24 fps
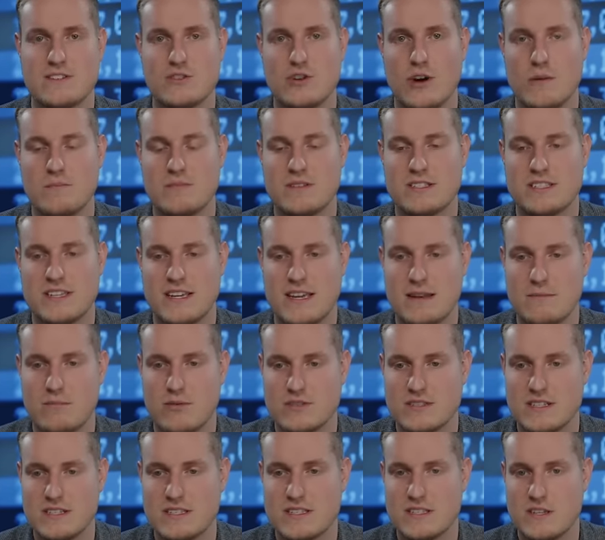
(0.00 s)
Top 10
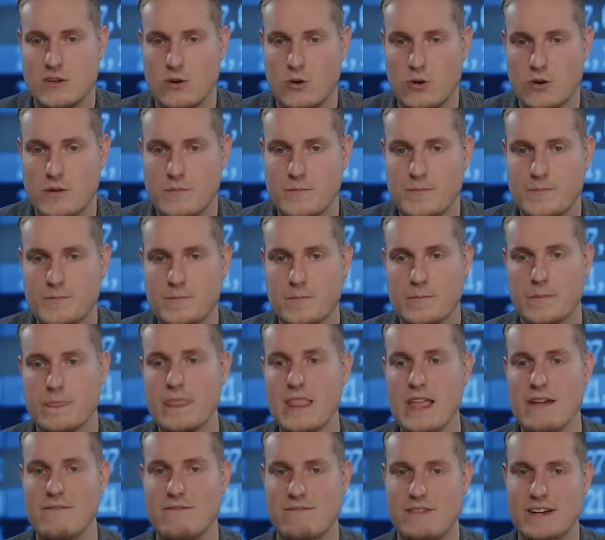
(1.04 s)
Position.
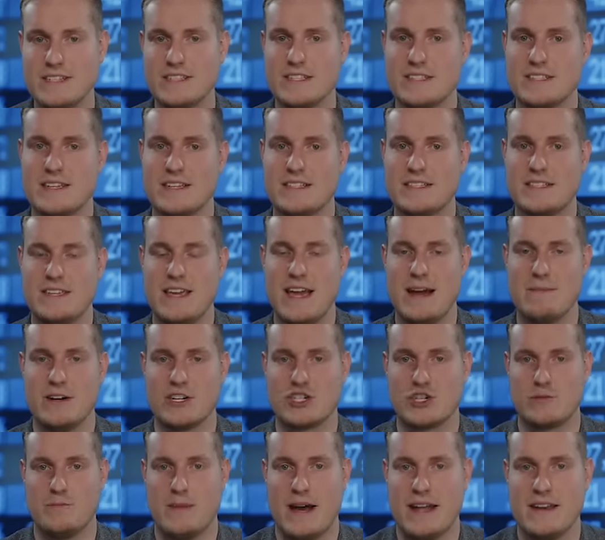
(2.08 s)
Was ist jetzt hier aber
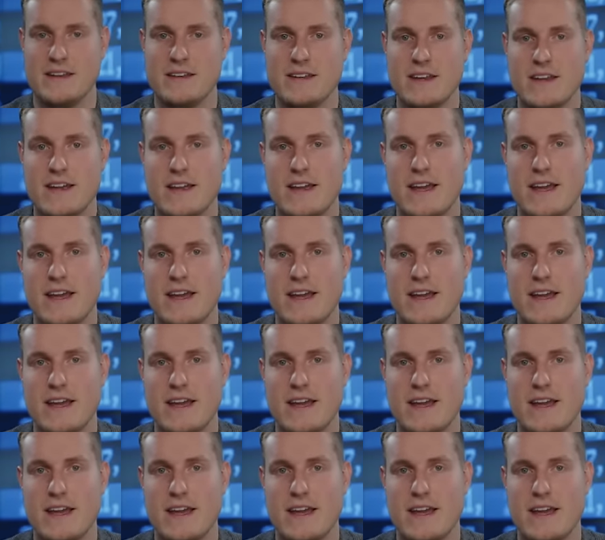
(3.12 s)
spannend?